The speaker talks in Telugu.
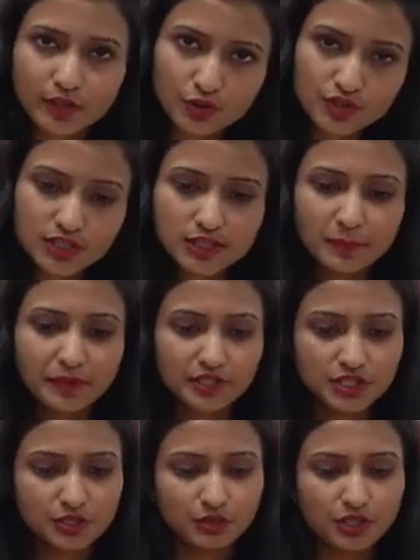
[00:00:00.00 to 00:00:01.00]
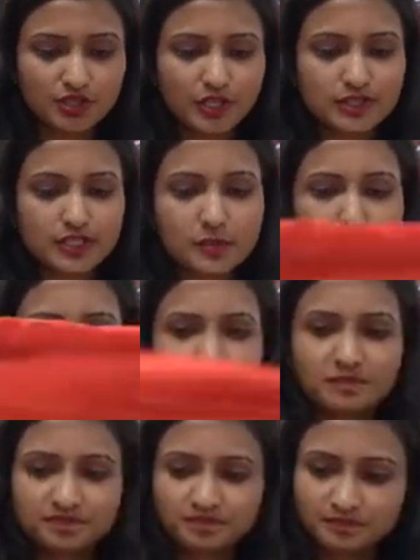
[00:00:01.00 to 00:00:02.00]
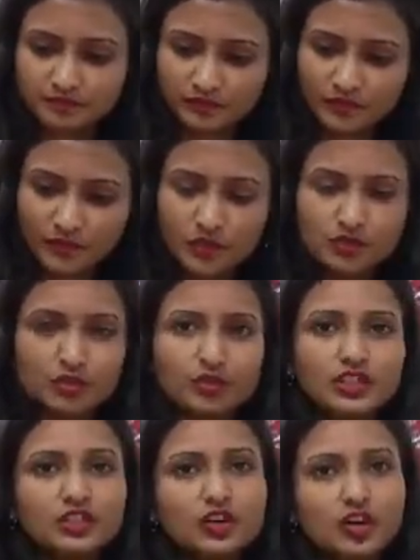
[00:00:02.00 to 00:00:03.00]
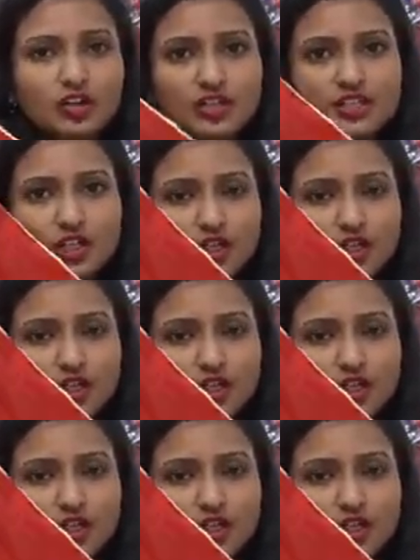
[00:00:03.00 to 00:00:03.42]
ఇక్కడ వచ్చి ఈజీగా పర్చేసింగ్ కూడా చేయొచ్చు అనమాట సో దీని కాంట్రాస్ట్